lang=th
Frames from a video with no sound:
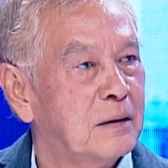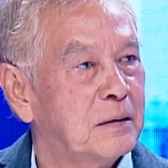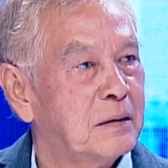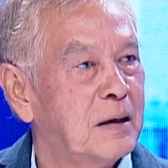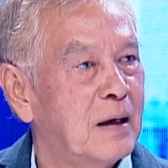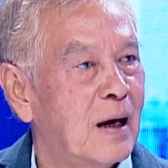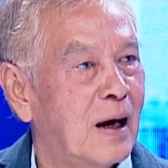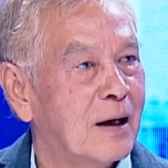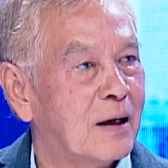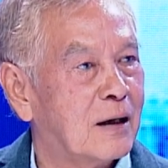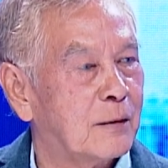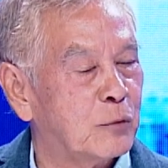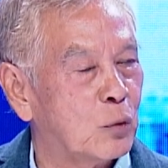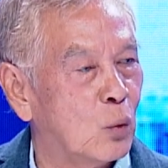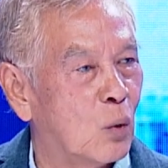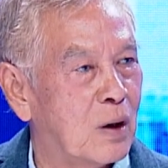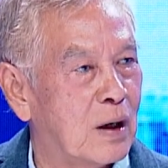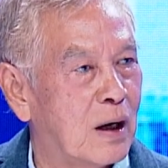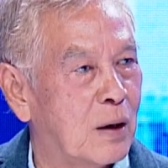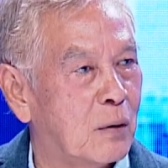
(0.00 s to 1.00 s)
ที่ให้กับ
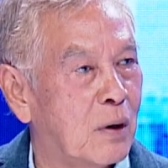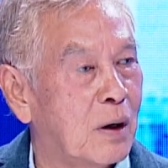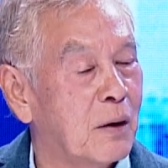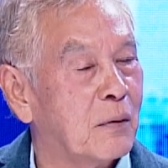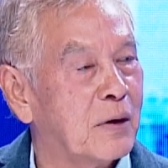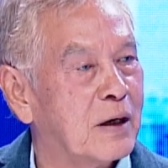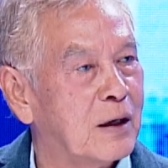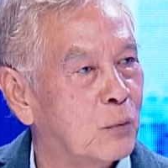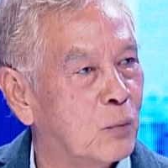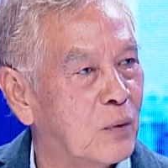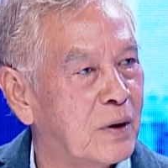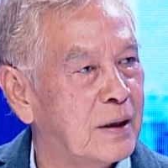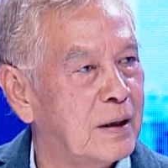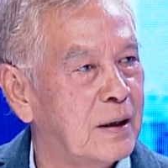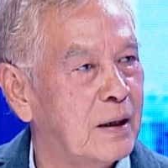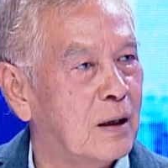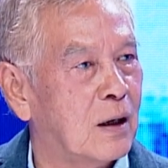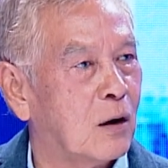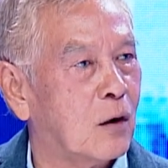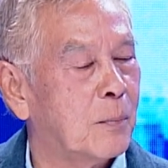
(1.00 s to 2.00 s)
ตัวเราแล้วเราคิดว่าดี
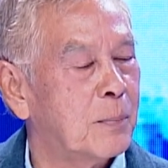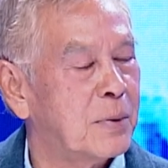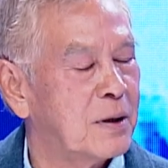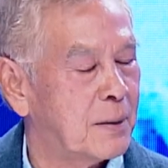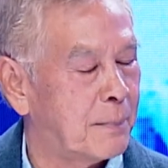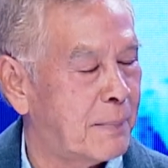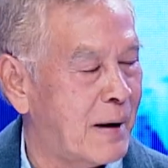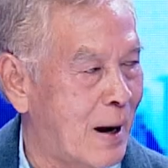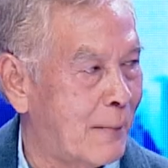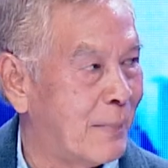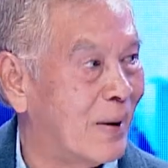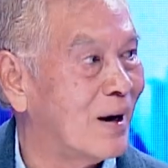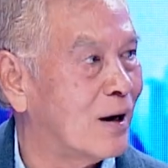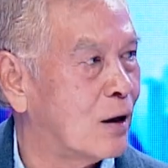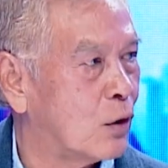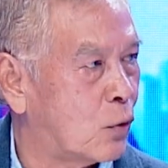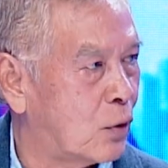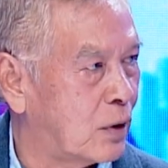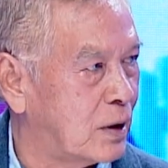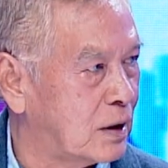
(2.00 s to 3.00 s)
แล้วก็เผื่อแผ่ให้
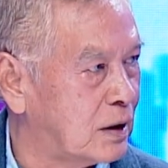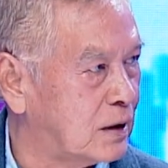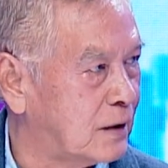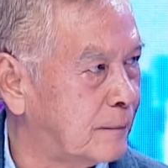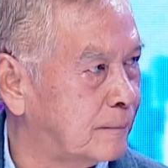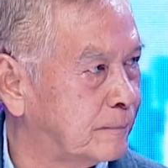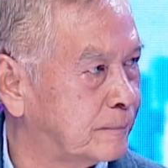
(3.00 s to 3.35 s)
กับคนอื่น